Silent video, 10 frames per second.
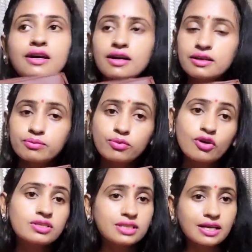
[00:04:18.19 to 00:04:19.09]
आ,
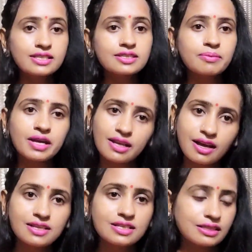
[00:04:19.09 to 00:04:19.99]
बहुत सारे सामान
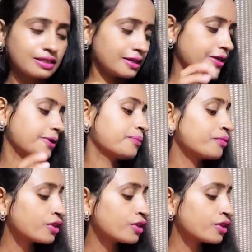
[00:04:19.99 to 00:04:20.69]
आ जाते हैं